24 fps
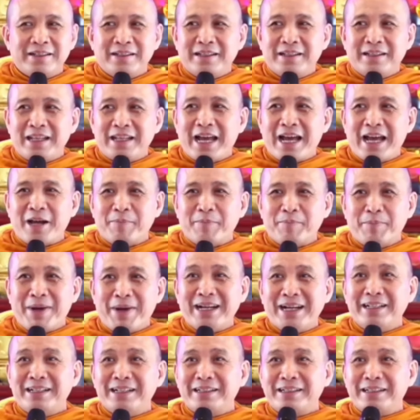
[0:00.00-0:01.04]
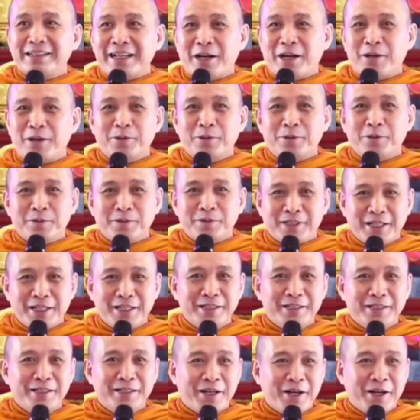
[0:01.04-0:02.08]
là bắt đầu
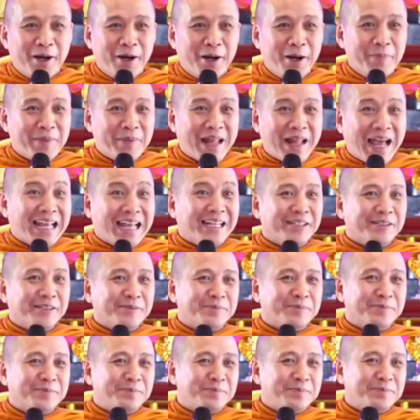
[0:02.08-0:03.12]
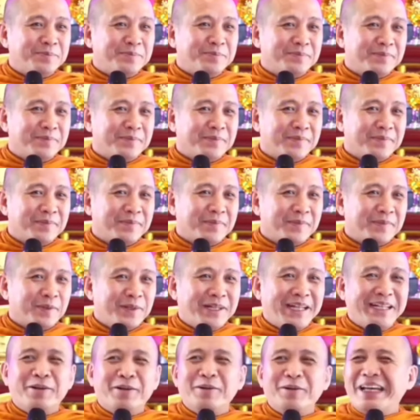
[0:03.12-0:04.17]
từ hôm nay
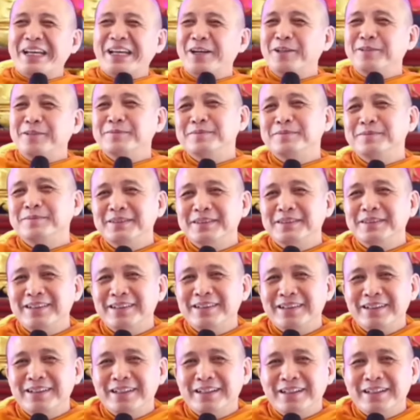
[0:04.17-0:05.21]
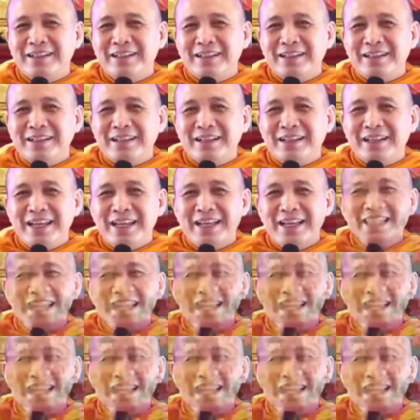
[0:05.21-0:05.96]
có thấy câu này không ý